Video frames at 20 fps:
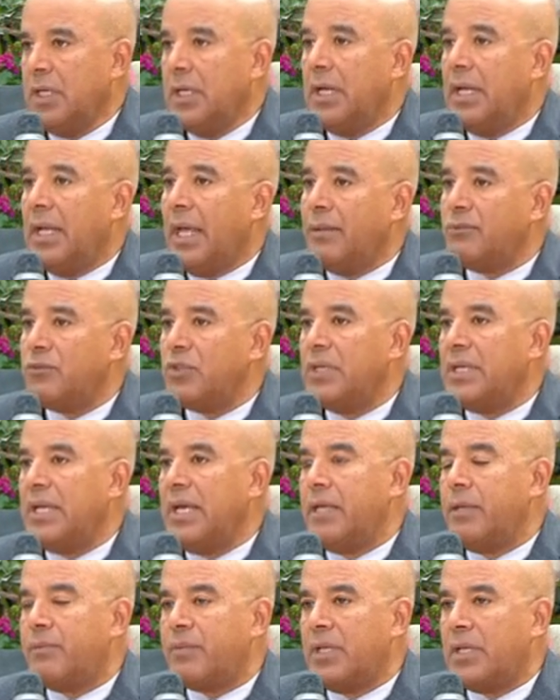الحمد لله
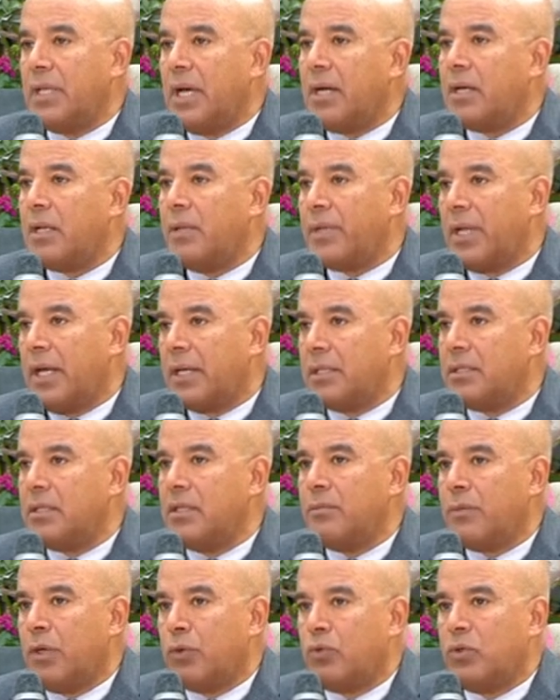يمكن اغلب الاراضي
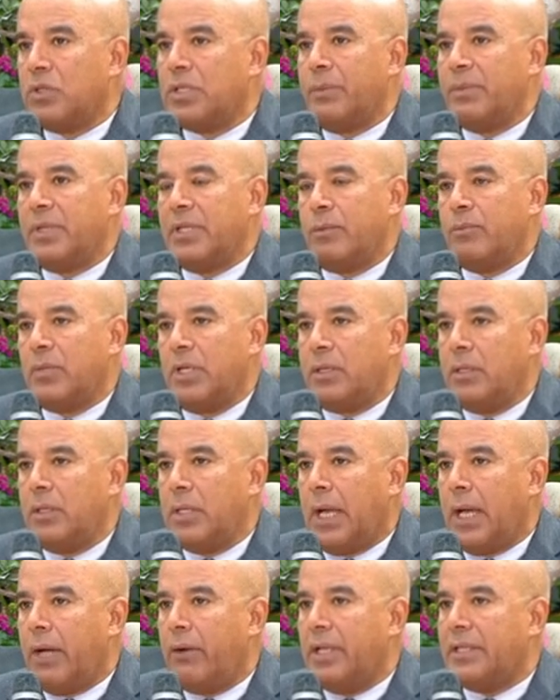اللي موجوده من من
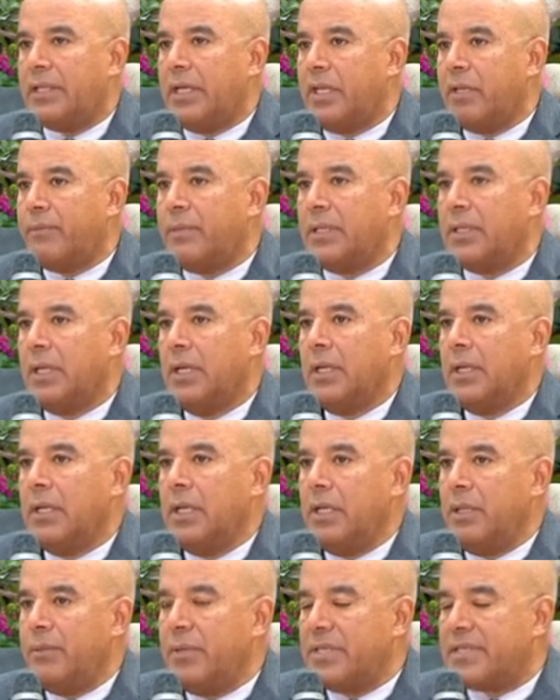حوالي تقريبا
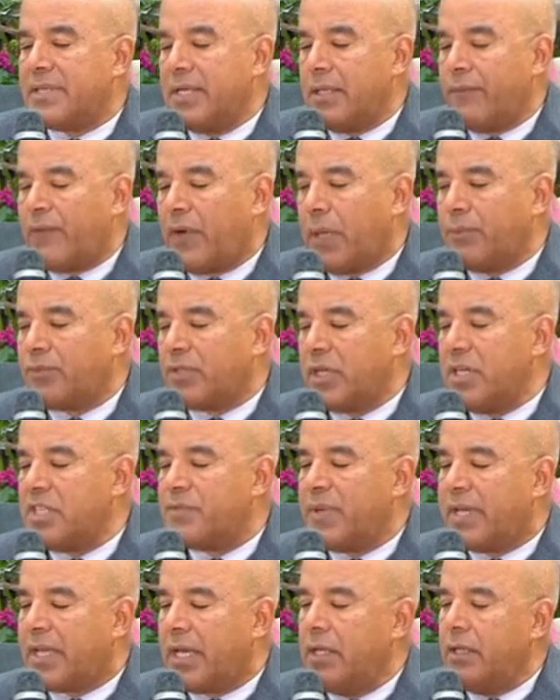اللي بيسيها في خامه الرئيس
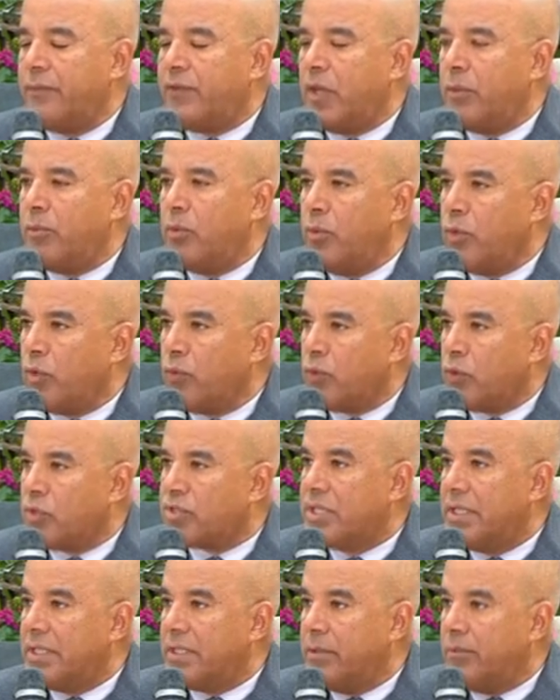بيتكلف فيها من مليون
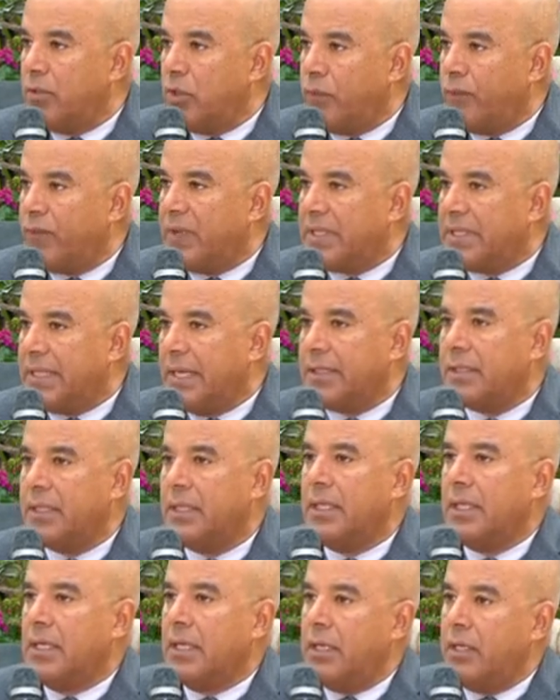ونص ل 2 مليون فدان
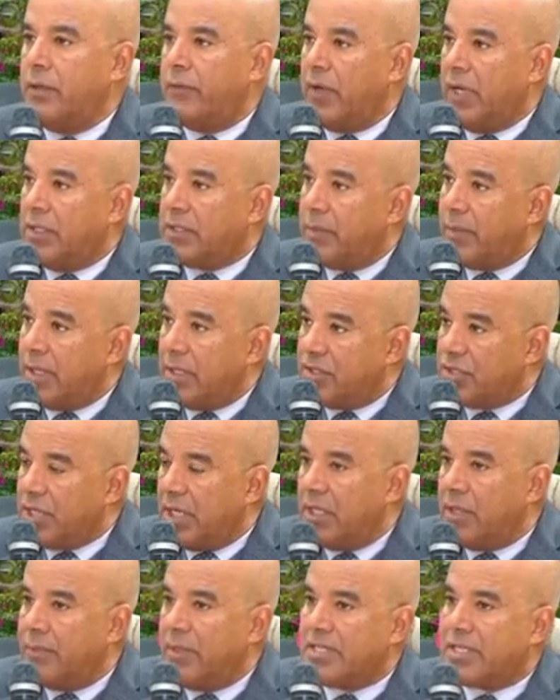اللي طبعا ان شاء
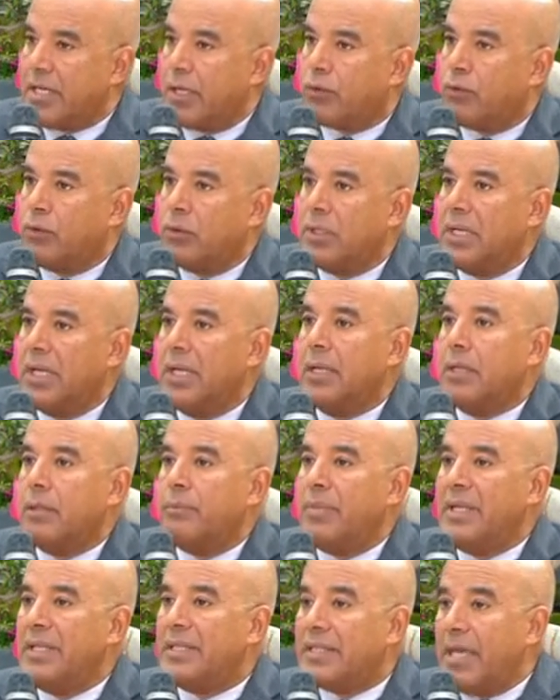الله ما سيكون
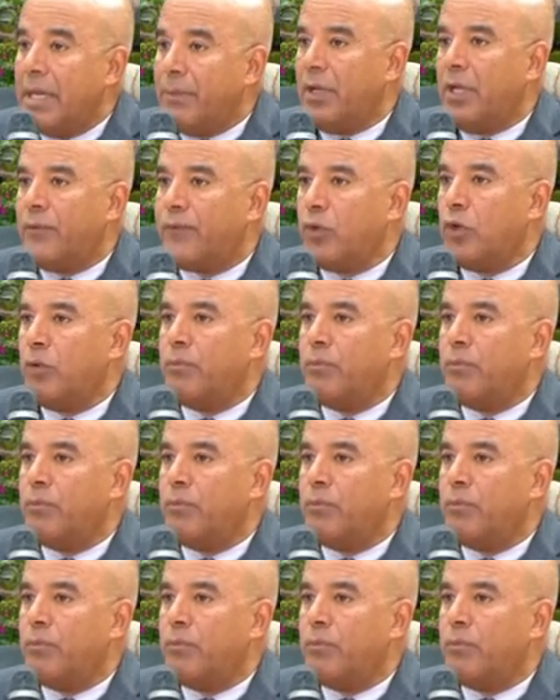بنتابع فيهم